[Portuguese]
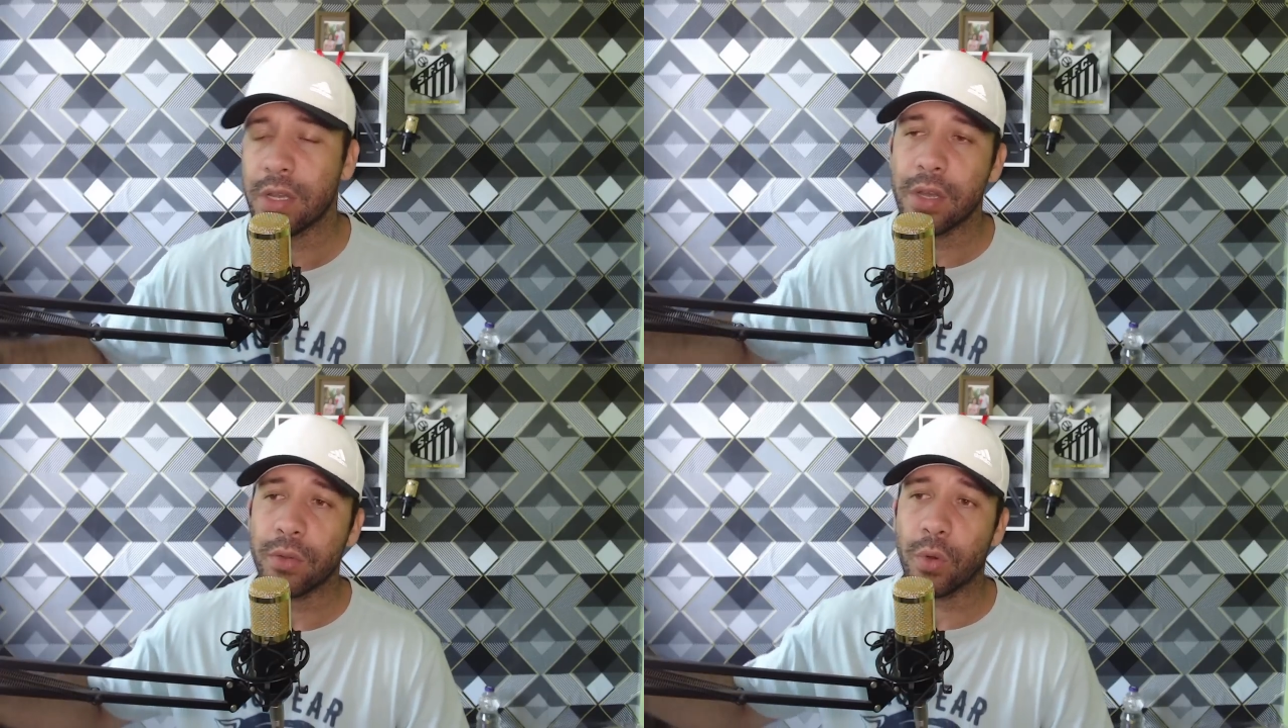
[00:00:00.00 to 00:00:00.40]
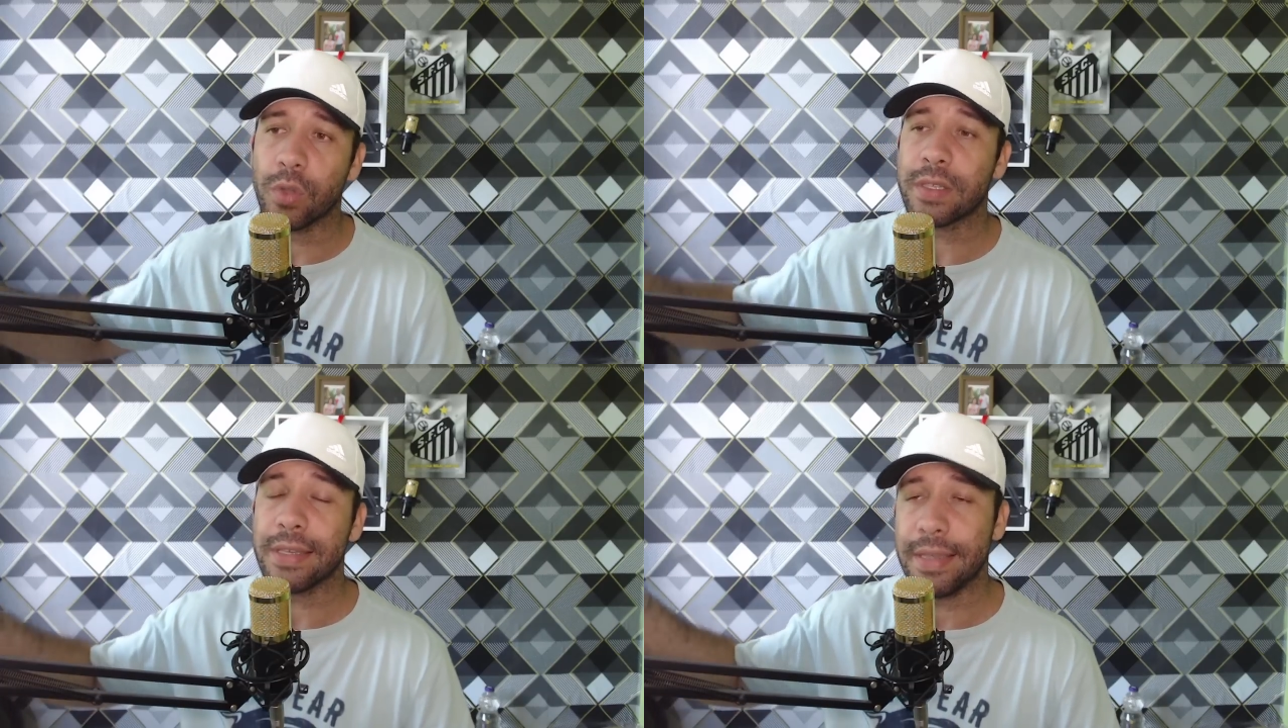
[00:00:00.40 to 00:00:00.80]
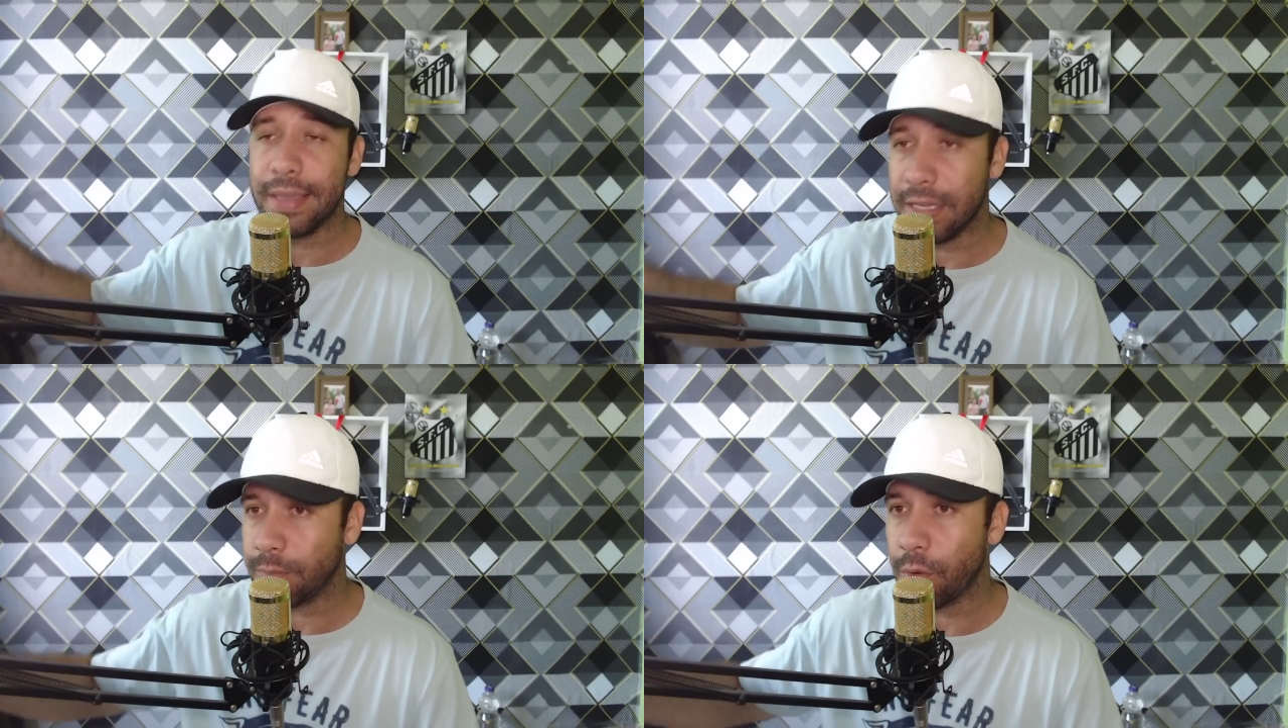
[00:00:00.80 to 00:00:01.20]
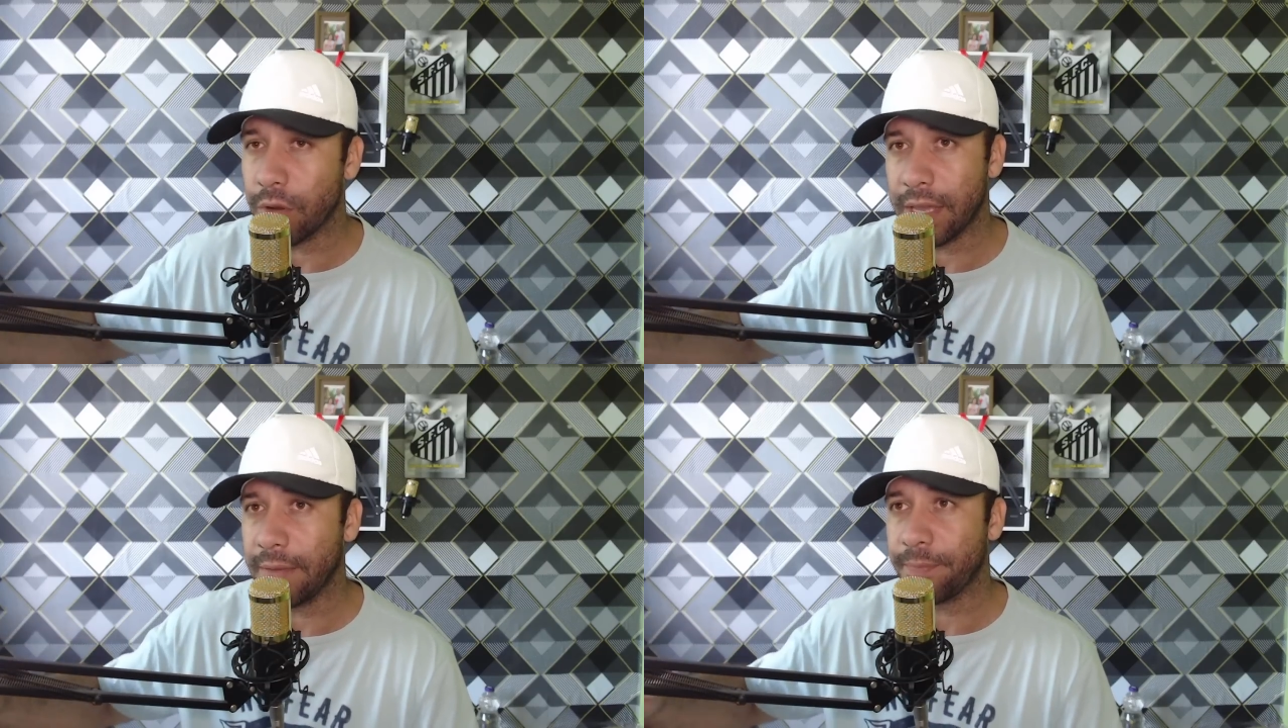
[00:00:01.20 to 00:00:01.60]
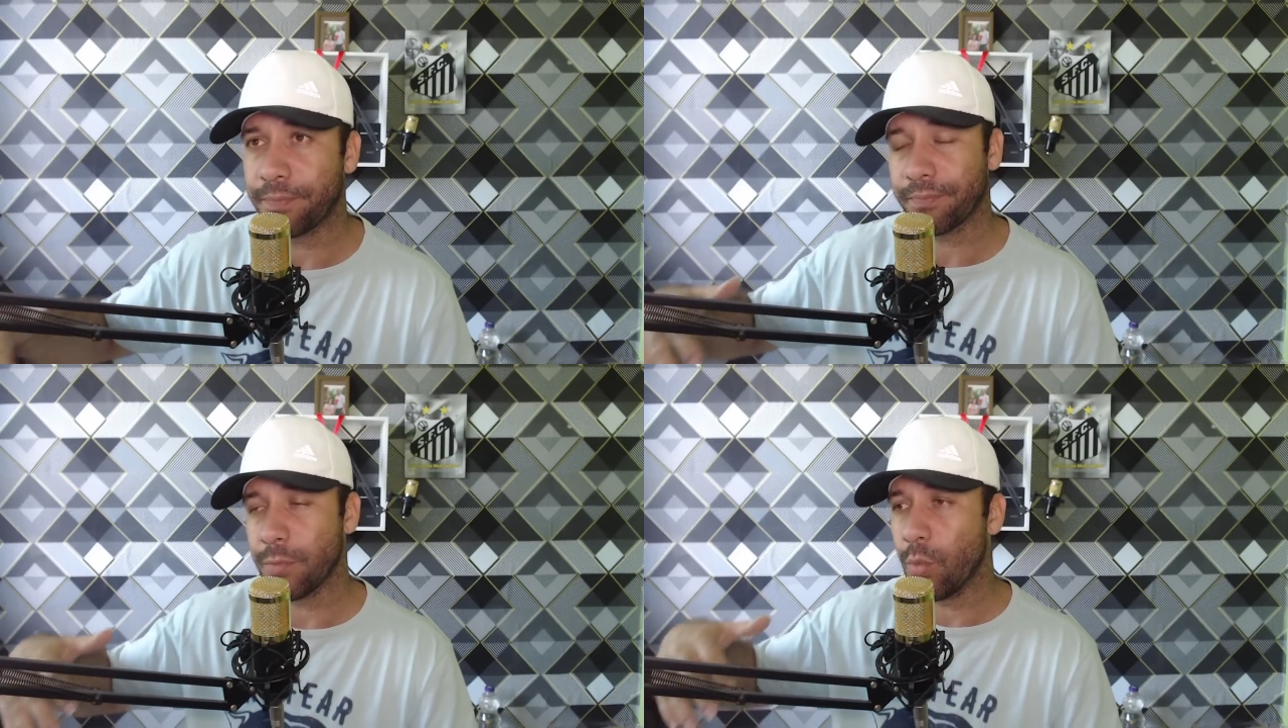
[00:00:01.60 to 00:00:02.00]
nos is, porque
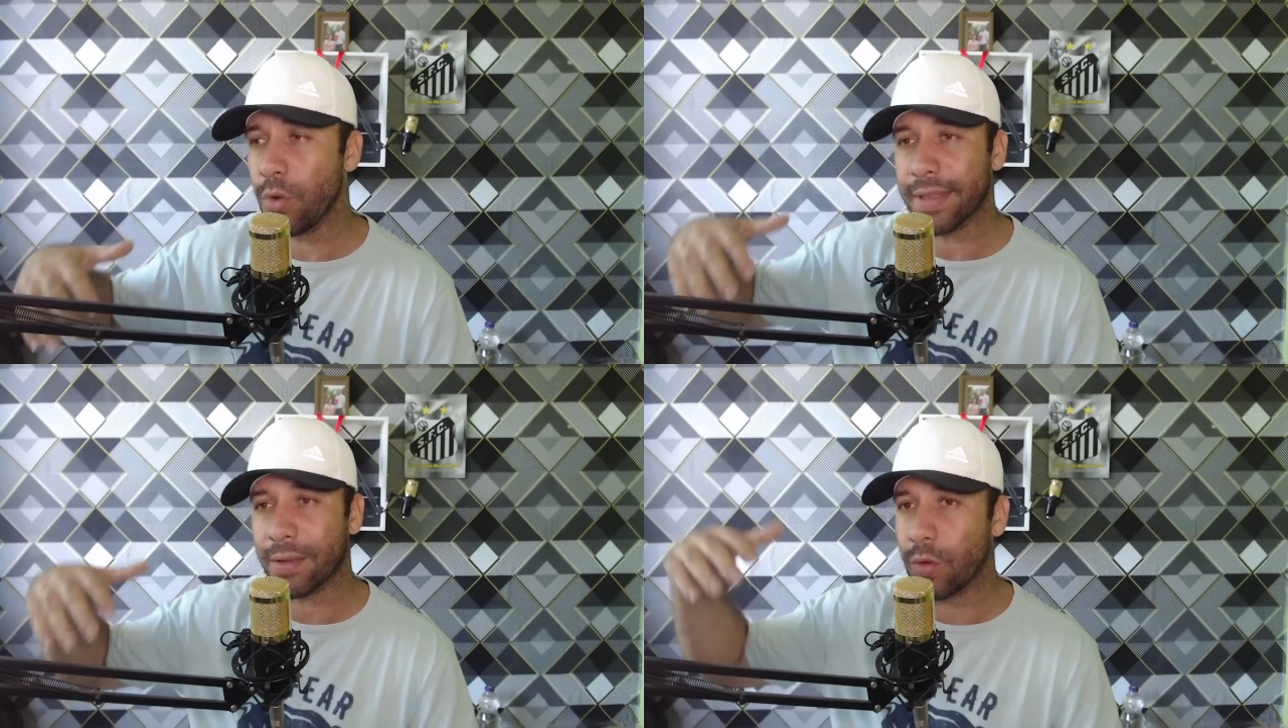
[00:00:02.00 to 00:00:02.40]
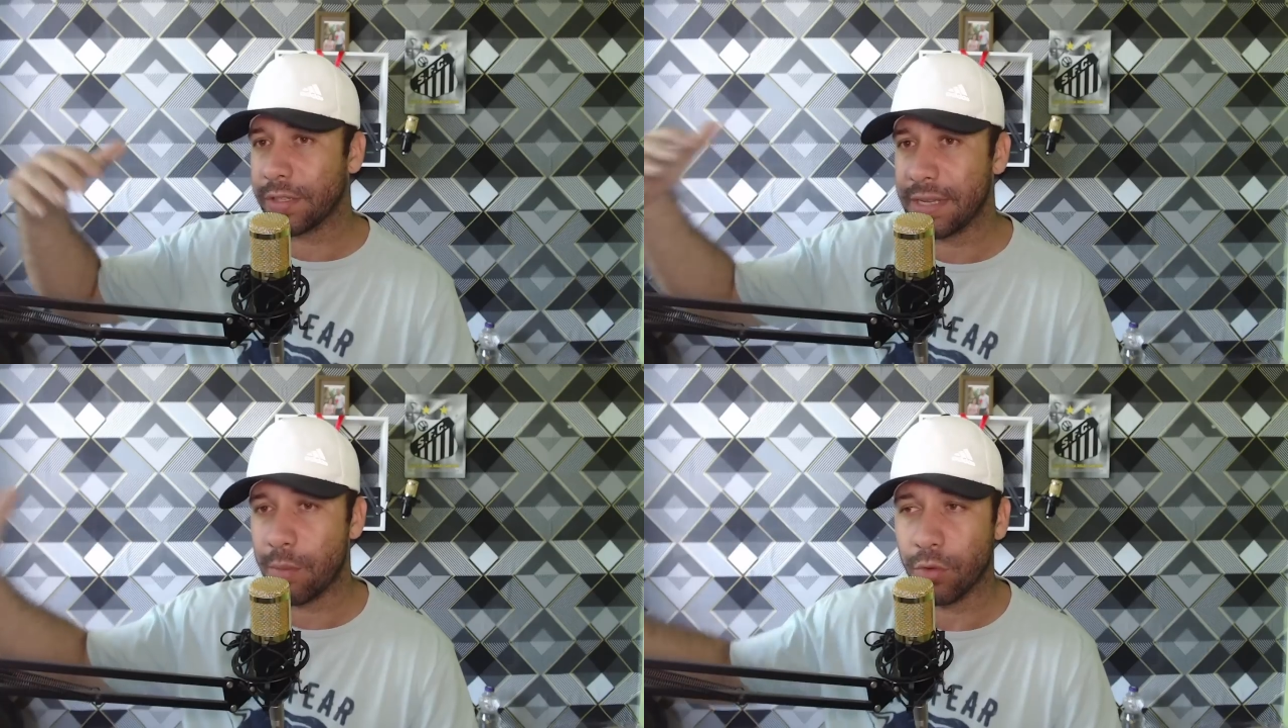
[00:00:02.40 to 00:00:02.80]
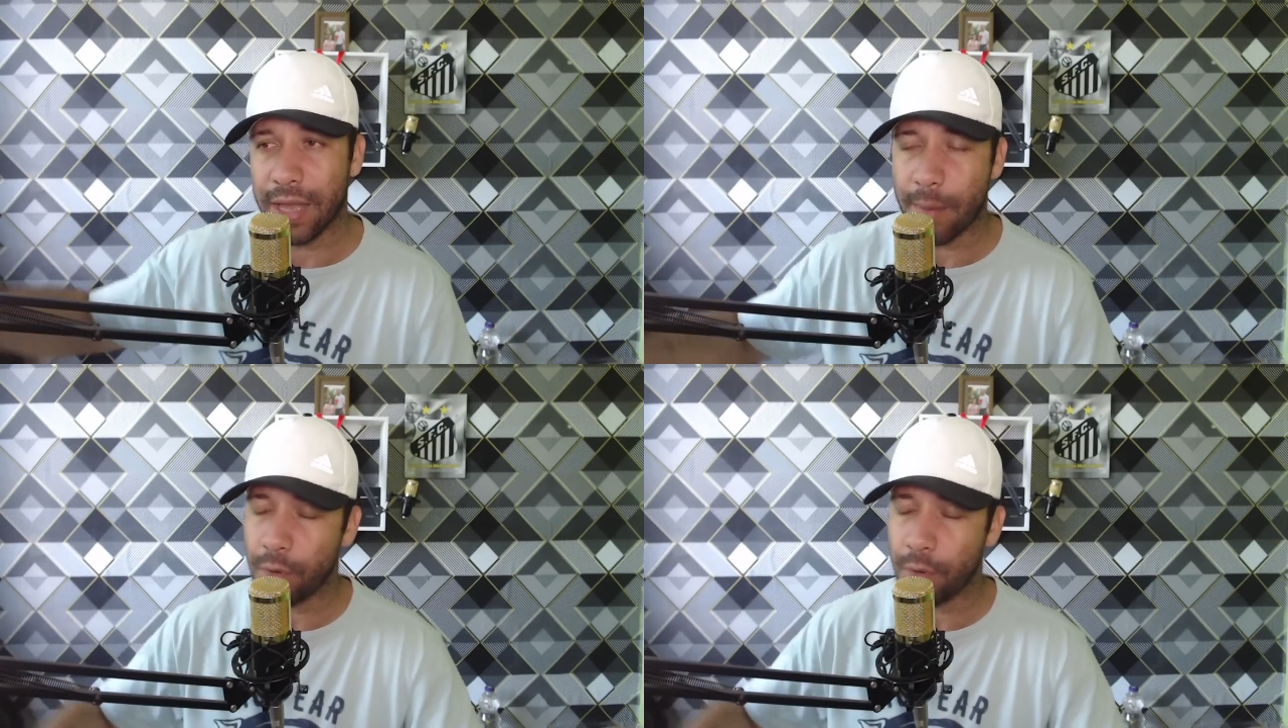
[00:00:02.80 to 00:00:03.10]
muita coisa iria mudar,